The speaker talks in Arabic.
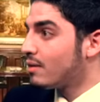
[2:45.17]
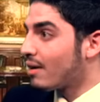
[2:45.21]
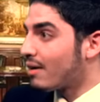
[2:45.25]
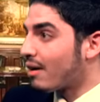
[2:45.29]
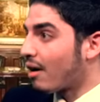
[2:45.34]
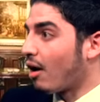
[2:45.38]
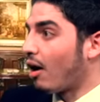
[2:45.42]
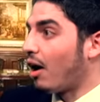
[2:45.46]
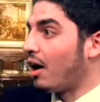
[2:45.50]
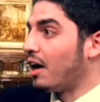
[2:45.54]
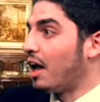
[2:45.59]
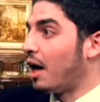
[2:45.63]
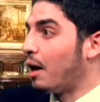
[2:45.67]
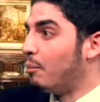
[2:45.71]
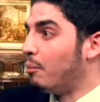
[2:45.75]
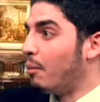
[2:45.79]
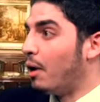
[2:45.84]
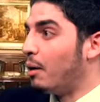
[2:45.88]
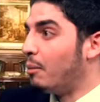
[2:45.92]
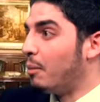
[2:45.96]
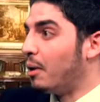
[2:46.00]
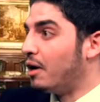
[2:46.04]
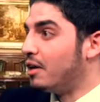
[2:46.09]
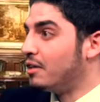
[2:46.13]
راح على
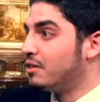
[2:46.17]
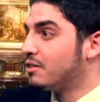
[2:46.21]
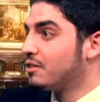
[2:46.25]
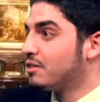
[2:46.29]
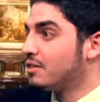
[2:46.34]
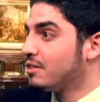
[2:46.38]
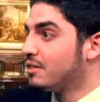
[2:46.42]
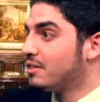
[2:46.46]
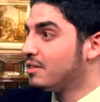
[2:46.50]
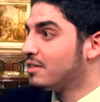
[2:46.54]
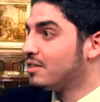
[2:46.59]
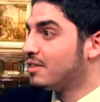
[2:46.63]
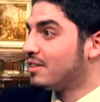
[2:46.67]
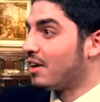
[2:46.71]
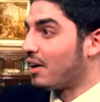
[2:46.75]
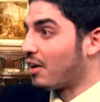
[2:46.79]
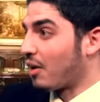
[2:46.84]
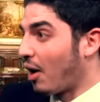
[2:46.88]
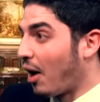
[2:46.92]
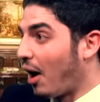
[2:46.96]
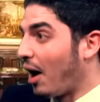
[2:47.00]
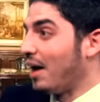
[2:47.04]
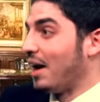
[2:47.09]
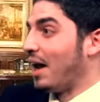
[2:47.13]
الحمامات
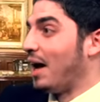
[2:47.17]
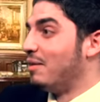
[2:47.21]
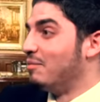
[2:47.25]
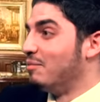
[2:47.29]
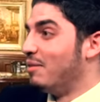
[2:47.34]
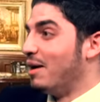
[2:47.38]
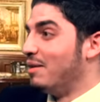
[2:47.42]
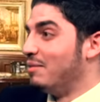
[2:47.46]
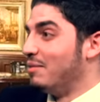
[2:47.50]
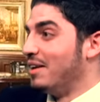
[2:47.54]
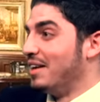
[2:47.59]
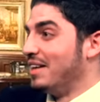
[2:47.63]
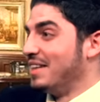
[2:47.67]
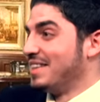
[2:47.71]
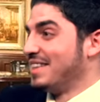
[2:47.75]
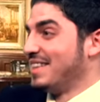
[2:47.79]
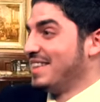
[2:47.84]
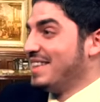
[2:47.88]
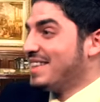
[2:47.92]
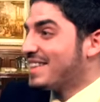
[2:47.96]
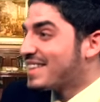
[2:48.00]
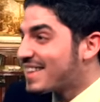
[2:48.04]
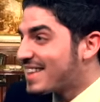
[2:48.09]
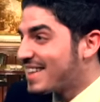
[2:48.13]
راح على الحمامات
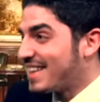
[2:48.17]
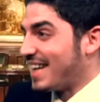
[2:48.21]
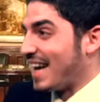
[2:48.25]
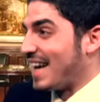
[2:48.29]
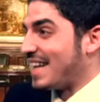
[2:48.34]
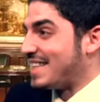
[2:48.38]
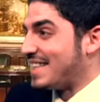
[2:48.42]
يا